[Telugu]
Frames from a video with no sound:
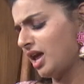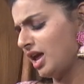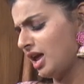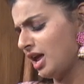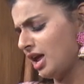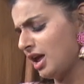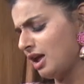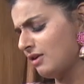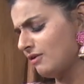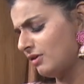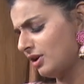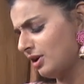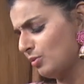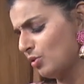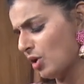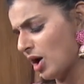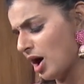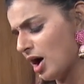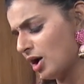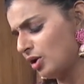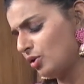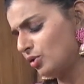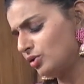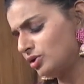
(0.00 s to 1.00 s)
కేవలము
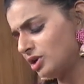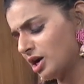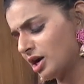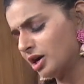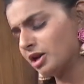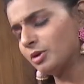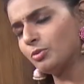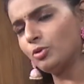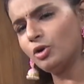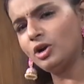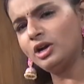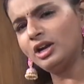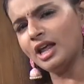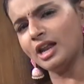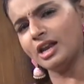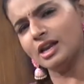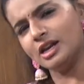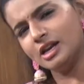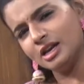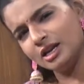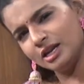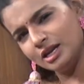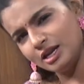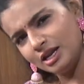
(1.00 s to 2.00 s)
ఆరోగ్యకరం వంట
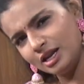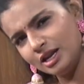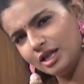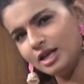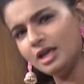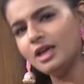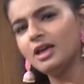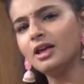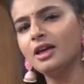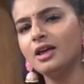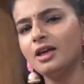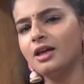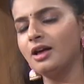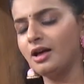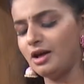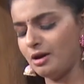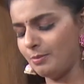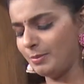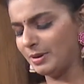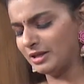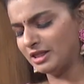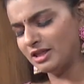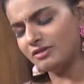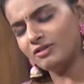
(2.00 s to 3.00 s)
అన్నీ
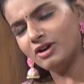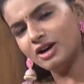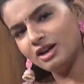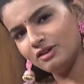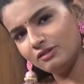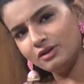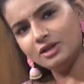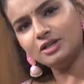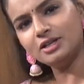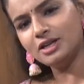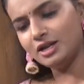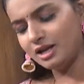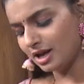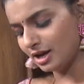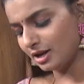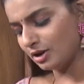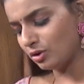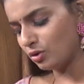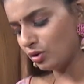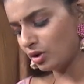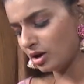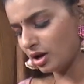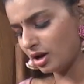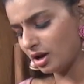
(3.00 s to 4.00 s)
పెద్దవాళ్ళ వంటలే
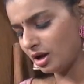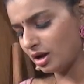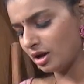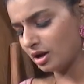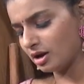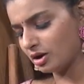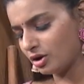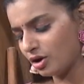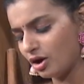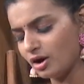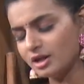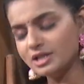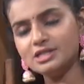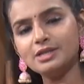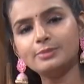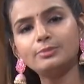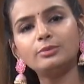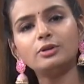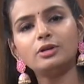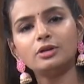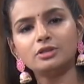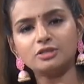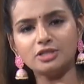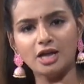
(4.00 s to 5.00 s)
అన్న ఒక
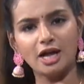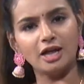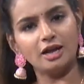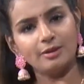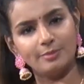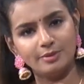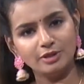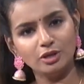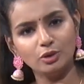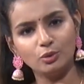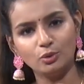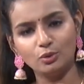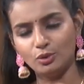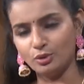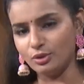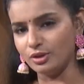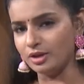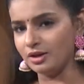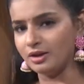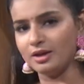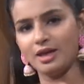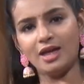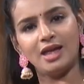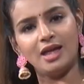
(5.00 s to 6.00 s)
కాన్సెప్ట్ చాలామందికి
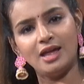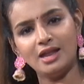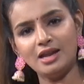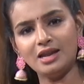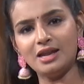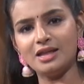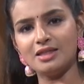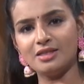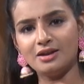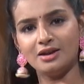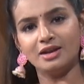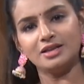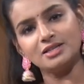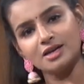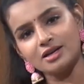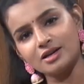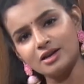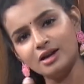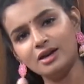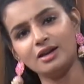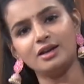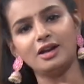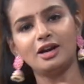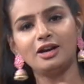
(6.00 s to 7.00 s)
ఉంటుంది ఏం లేదండి
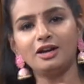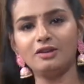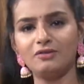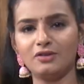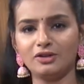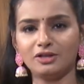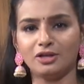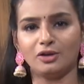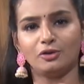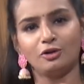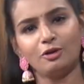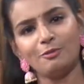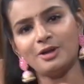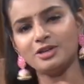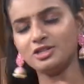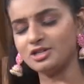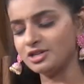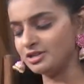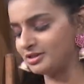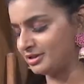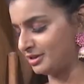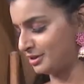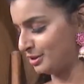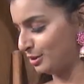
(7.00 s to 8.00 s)
చక్కగా ఇలాంటి వంటలు కూడా
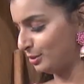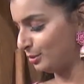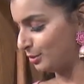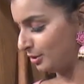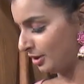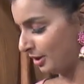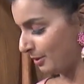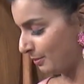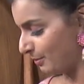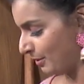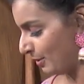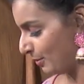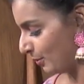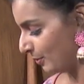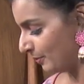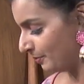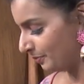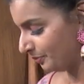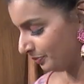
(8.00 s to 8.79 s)
పరిచయం చేస్తూ ఉంటాం మేము